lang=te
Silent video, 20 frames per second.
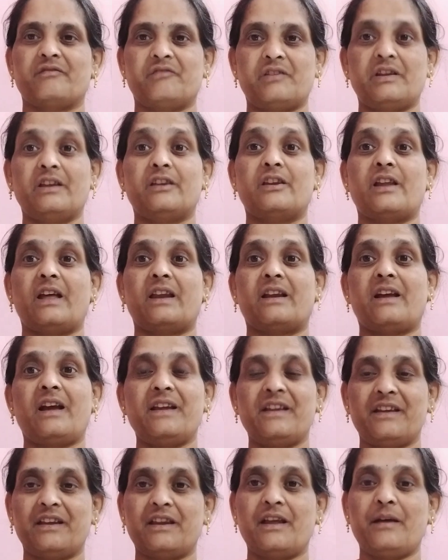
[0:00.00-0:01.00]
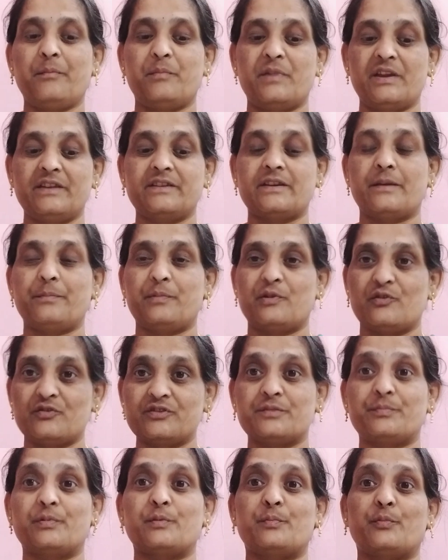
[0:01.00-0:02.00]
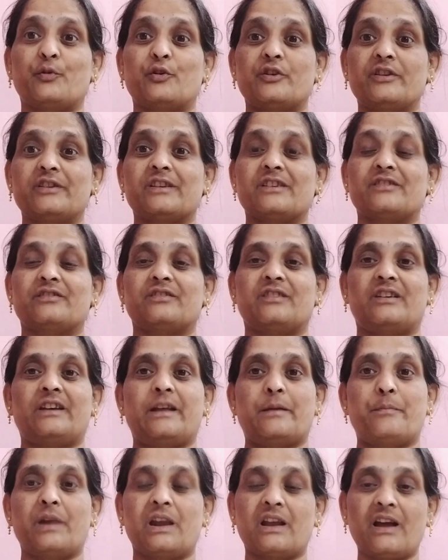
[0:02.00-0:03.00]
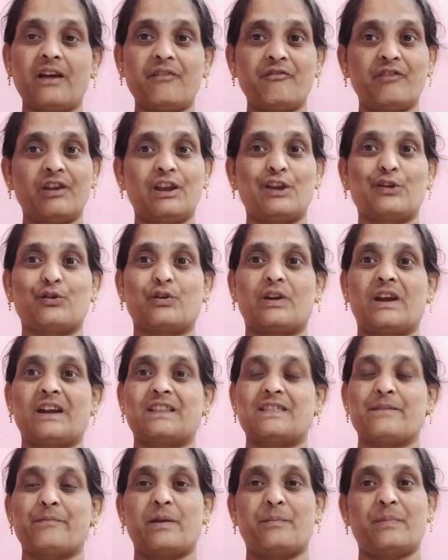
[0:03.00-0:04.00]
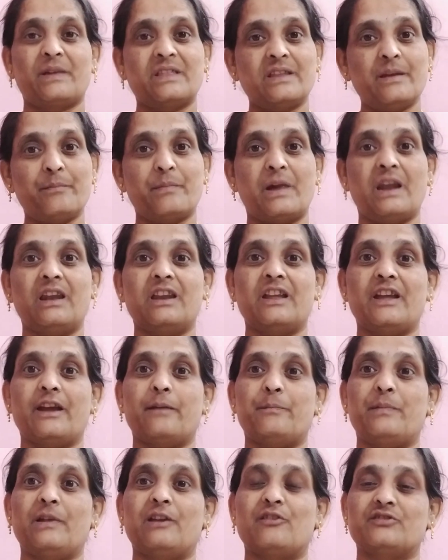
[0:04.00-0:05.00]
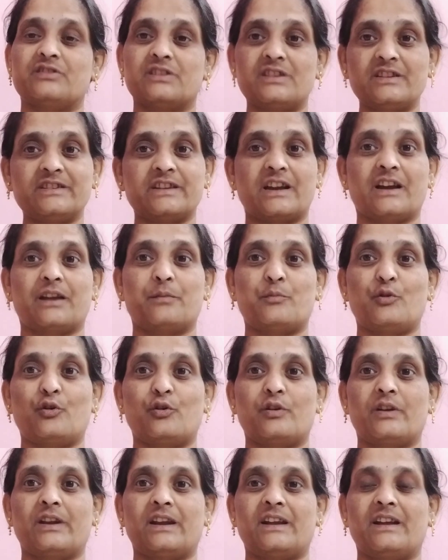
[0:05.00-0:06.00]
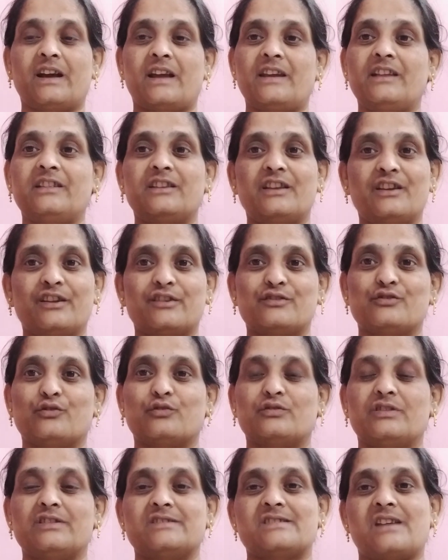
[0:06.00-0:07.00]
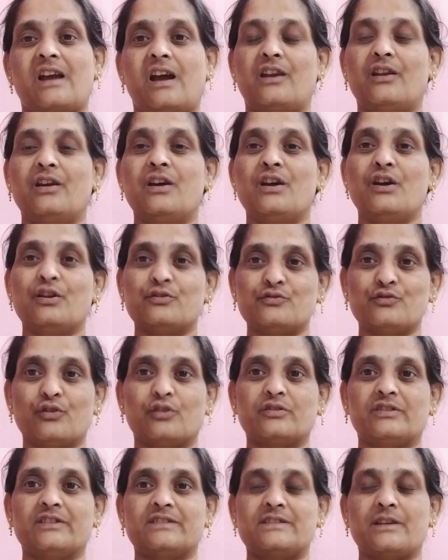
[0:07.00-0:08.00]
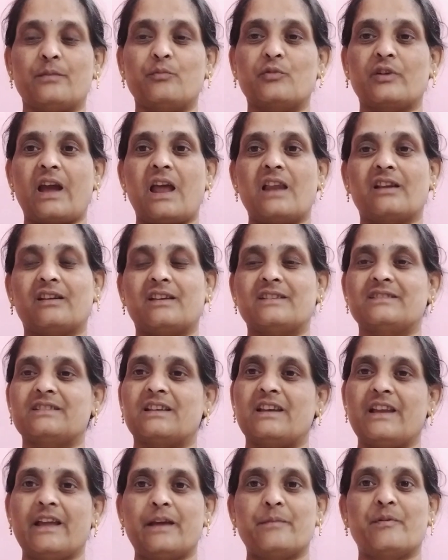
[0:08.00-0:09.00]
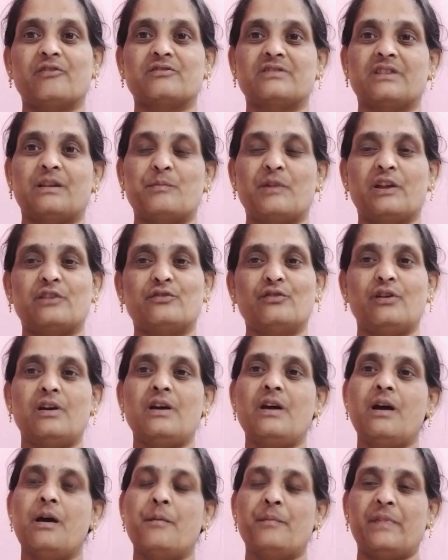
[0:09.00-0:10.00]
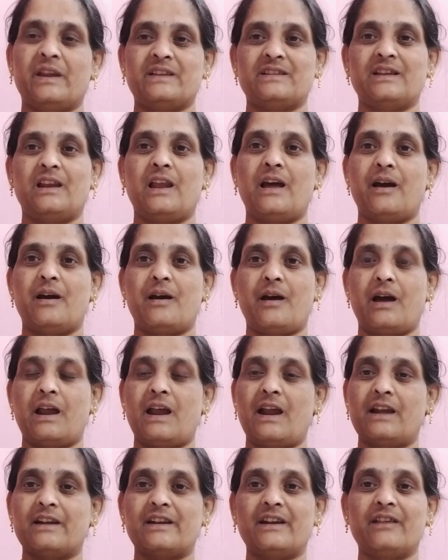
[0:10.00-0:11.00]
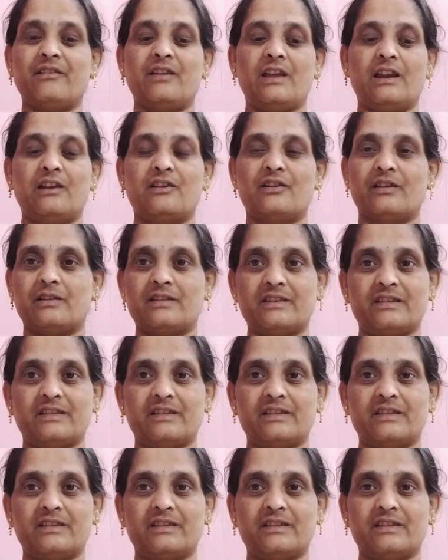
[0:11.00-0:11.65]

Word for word: వీళ్ళగా ఈయన బీజేపీ నుంచి ఇప్పుడు పోటీ చేస్తున్నాడు ఎమ్మెల్యేగా వీళ్ళకు కూడా అర్థమైపోయింది మళ్ళీ ఏపీలో వచ్చేది జగన్మోహన్ రెడ్డి గారే దీనికి జ్యోతిష్ కాల్ జ్యోతిషము క్యాలకులేషన్లు ఏం అవసరం లేదు ప్రజల ఆల్రెడీ వీళ్ళు